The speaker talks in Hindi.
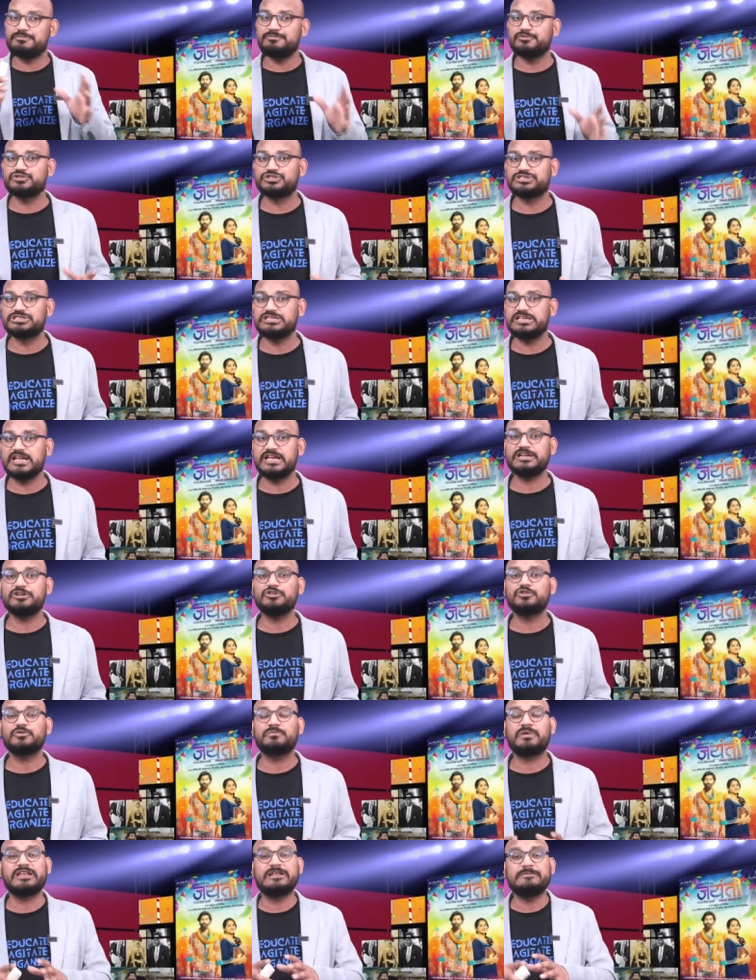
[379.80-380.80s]
पूछती है कि
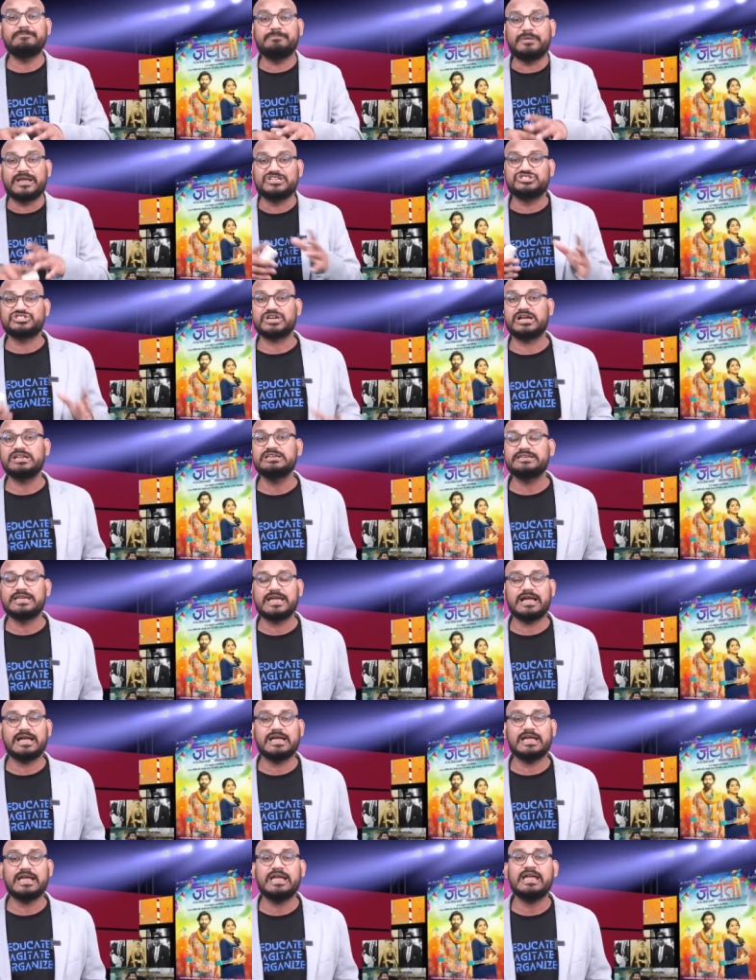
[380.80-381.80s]
तुम्हारी पहचान
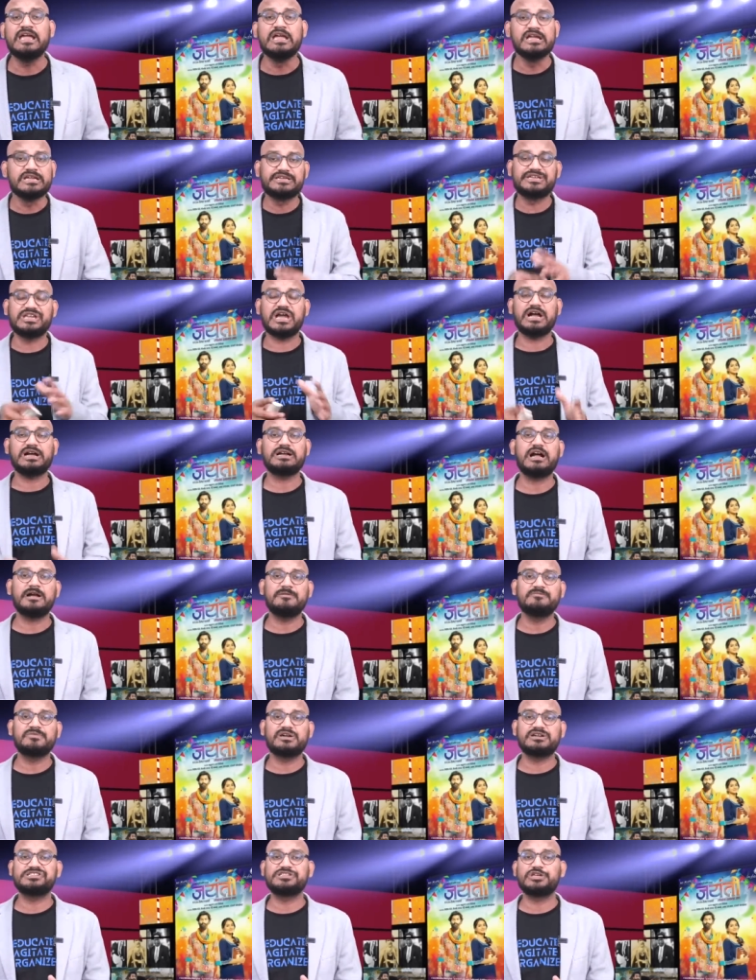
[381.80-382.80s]
क्या है क्या
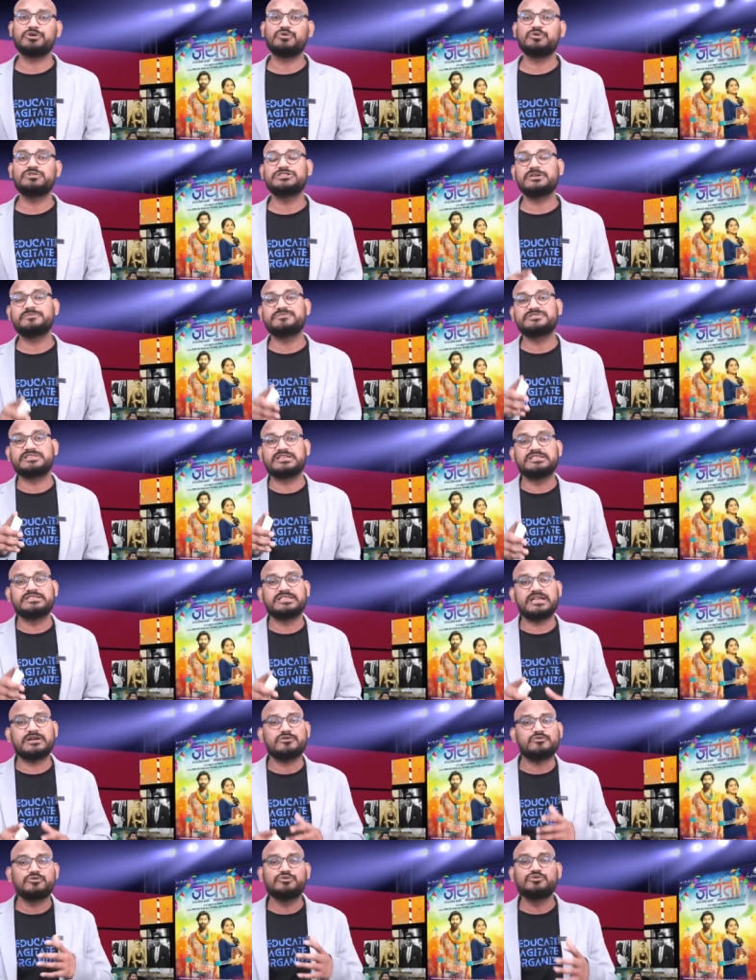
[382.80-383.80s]
काम करते हो जब
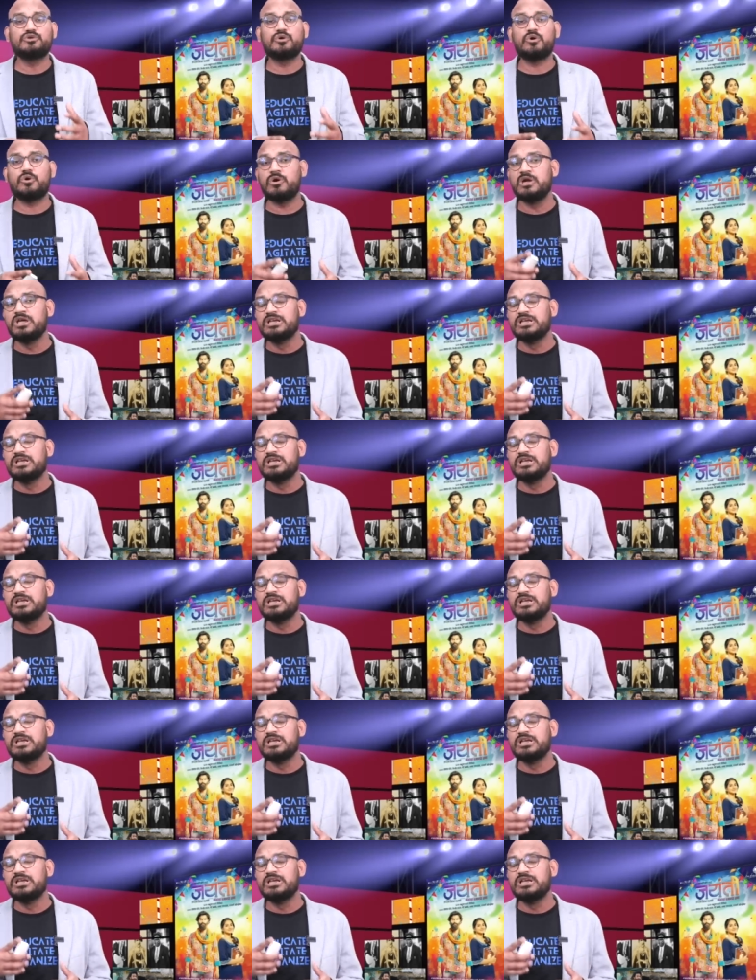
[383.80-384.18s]
संत्या खुद को